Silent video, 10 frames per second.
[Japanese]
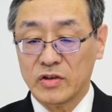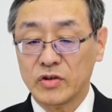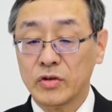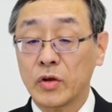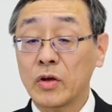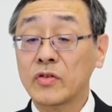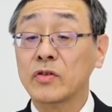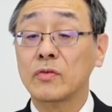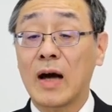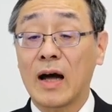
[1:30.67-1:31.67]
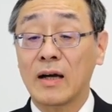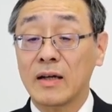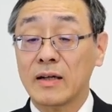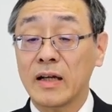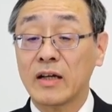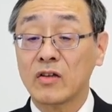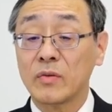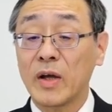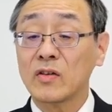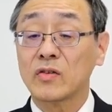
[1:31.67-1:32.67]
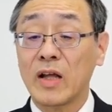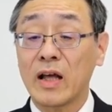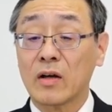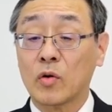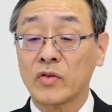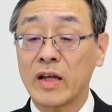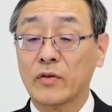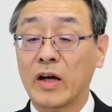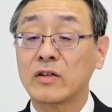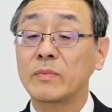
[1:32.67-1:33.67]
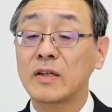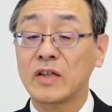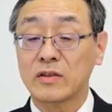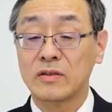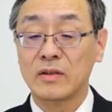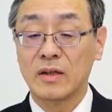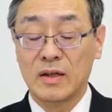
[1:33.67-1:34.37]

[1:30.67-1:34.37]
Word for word: 従業員数は連結ベースで5500名弱、